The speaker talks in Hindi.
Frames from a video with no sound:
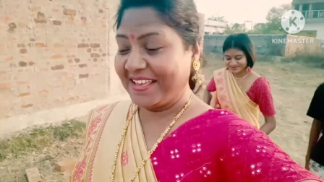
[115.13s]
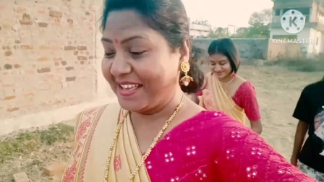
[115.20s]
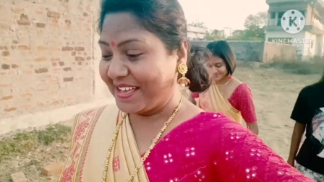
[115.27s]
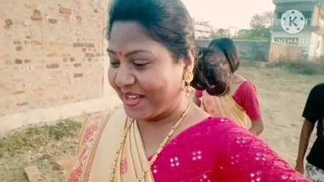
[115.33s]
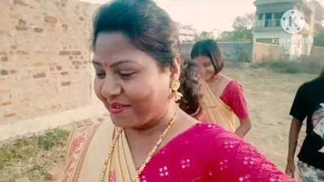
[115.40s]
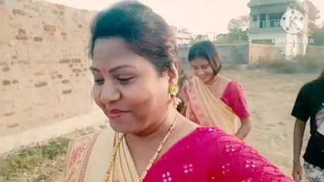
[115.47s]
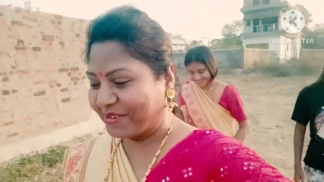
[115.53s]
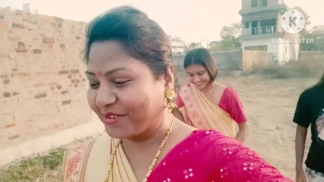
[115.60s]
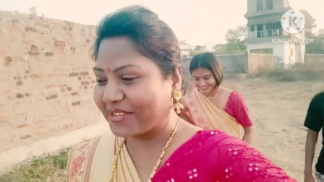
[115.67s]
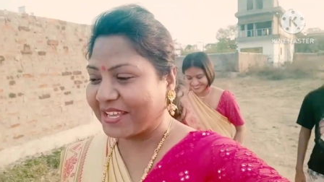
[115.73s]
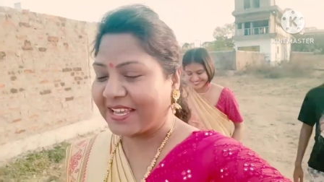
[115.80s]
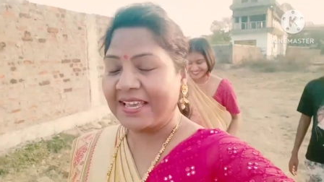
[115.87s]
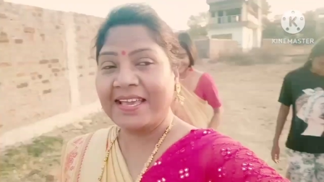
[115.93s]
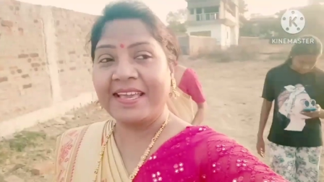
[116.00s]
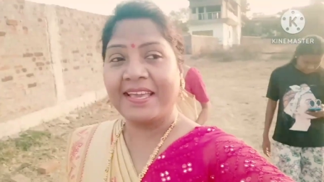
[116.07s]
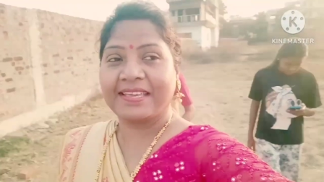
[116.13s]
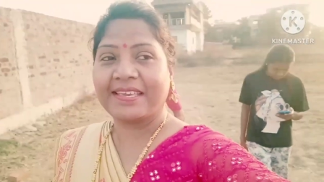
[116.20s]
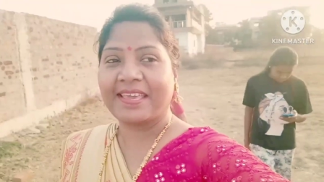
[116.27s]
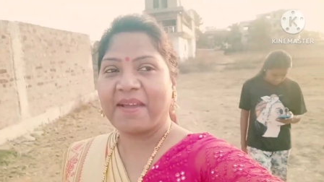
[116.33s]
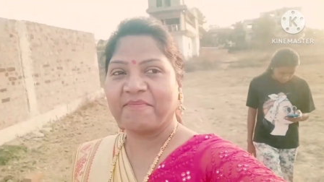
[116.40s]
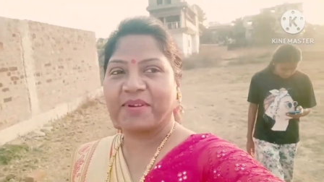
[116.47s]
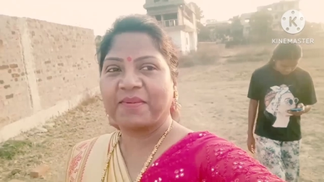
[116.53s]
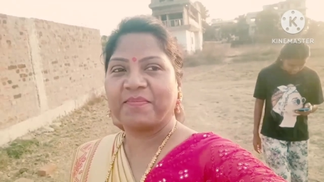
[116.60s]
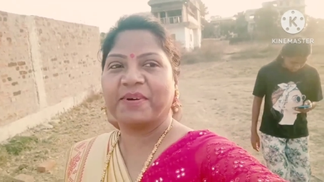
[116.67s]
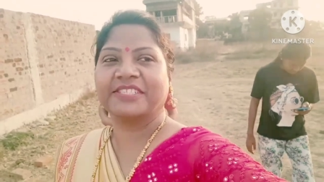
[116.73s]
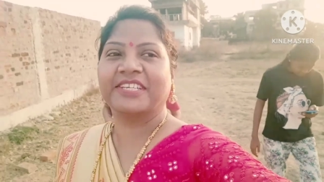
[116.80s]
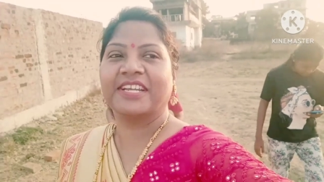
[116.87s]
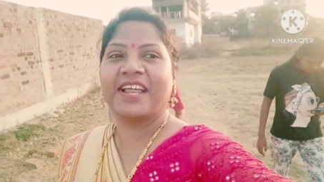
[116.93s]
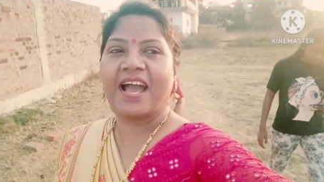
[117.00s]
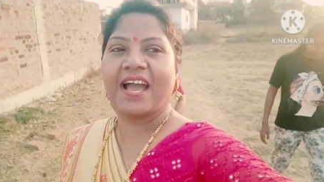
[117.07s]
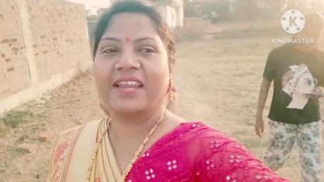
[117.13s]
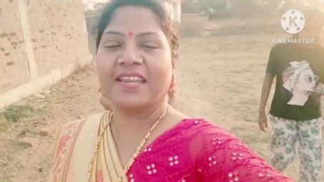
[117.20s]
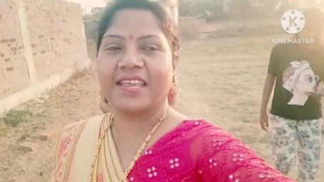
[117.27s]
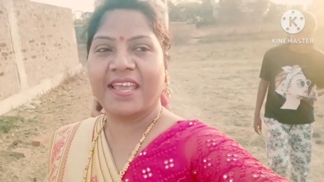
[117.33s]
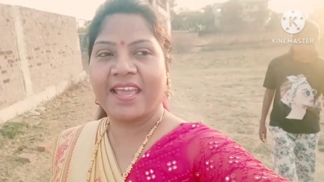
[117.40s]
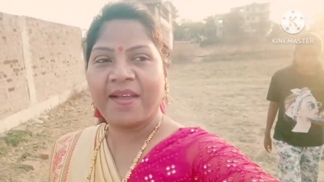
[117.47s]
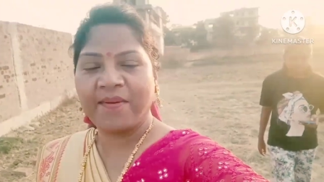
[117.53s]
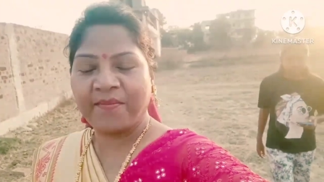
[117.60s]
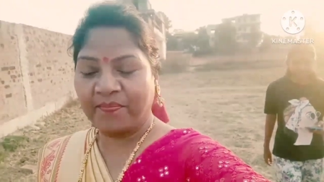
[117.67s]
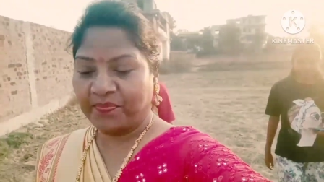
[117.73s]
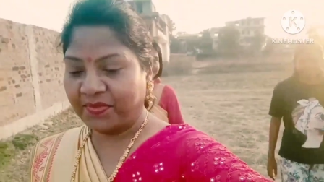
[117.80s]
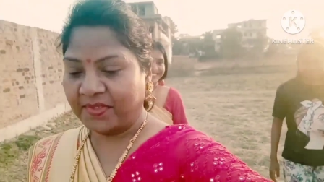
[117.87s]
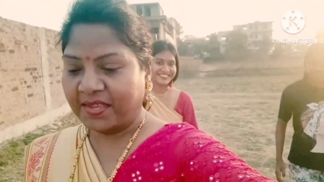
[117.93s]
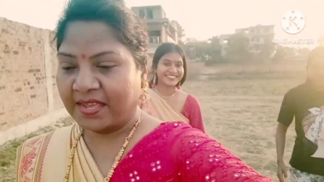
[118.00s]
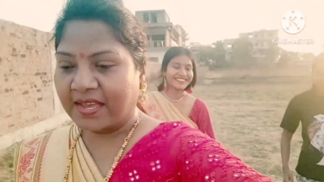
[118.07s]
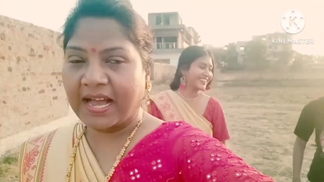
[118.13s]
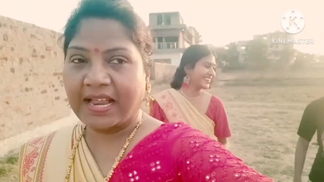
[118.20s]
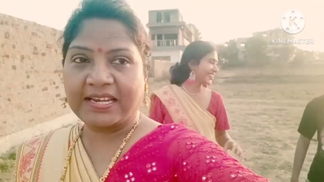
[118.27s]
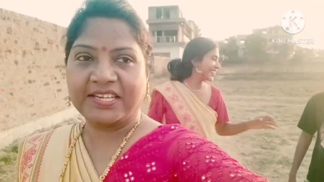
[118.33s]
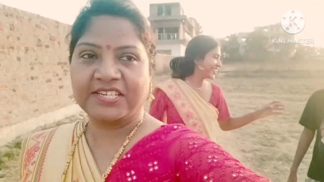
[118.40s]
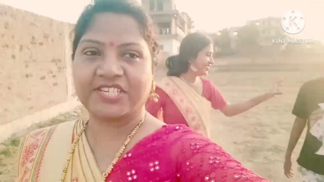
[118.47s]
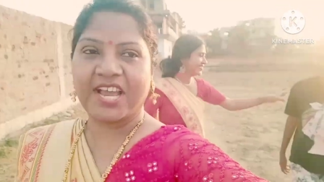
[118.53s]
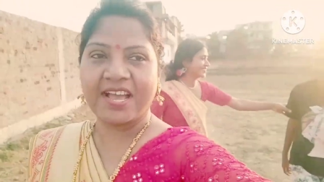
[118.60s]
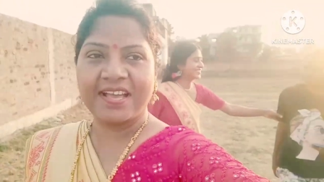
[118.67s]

हम लोग की कैमरा पर्सन आ रही है अलीशा